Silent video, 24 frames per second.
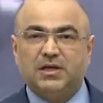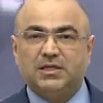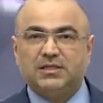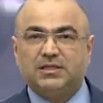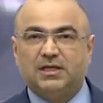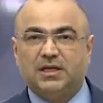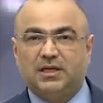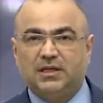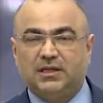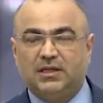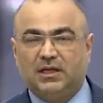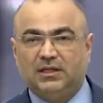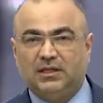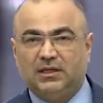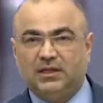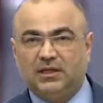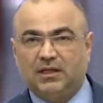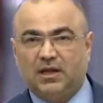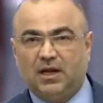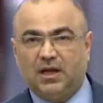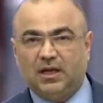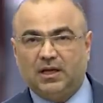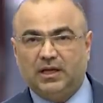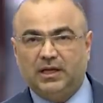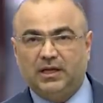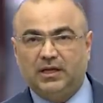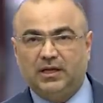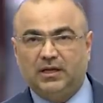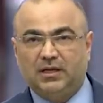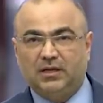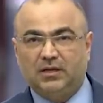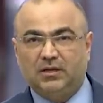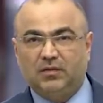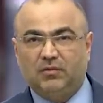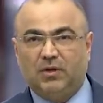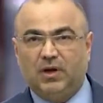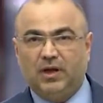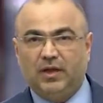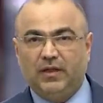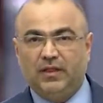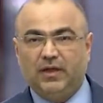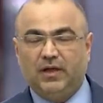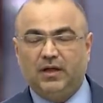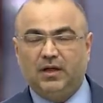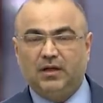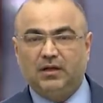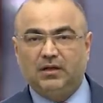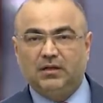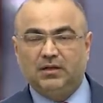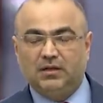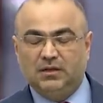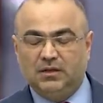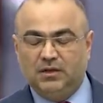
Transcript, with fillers: السندات العراقية وهذا